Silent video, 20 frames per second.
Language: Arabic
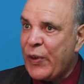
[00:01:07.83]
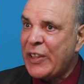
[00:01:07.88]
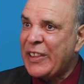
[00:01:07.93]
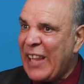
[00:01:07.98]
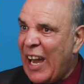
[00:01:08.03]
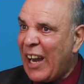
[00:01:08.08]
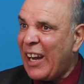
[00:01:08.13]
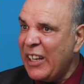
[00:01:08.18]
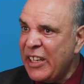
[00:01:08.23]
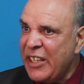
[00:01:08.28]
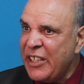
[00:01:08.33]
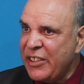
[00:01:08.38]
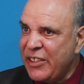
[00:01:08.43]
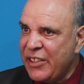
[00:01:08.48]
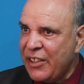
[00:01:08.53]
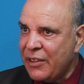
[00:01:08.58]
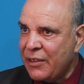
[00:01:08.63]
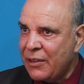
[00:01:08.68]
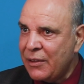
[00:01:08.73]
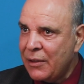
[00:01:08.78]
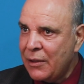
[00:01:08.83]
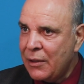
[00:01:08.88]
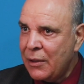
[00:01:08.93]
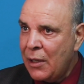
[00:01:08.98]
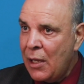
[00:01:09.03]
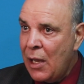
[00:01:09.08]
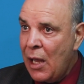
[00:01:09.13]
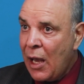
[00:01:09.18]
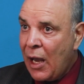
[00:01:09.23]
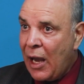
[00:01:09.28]
التقليد
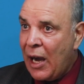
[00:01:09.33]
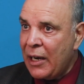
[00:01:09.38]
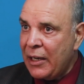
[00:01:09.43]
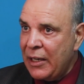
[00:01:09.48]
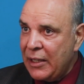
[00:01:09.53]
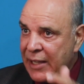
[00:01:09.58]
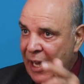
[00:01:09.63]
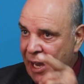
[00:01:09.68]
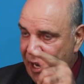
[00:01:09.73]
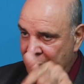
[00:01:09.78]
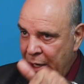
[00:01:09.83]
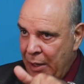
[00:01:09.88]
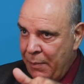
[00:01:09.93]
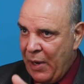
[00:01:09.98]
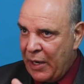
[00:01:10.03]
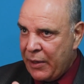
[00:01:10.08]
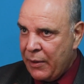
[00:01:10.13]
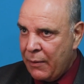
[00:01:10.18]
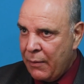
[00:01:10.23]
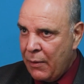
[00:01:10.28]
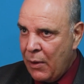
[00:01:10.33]
قلدها علما